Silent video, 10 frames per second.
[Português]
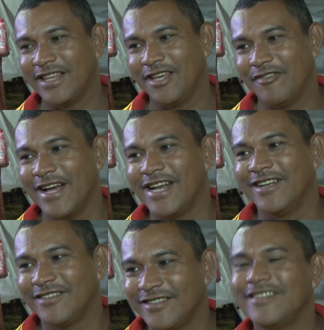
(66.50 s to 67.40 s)
O, o
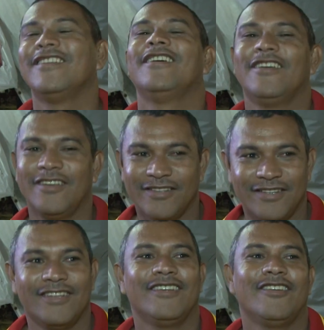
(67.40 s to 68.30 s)
retorno
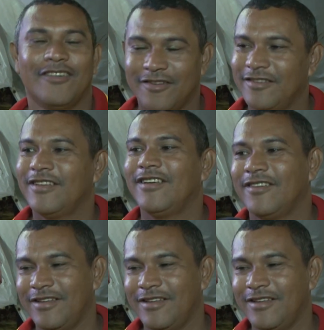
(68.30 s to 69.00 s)
financeiro é bom?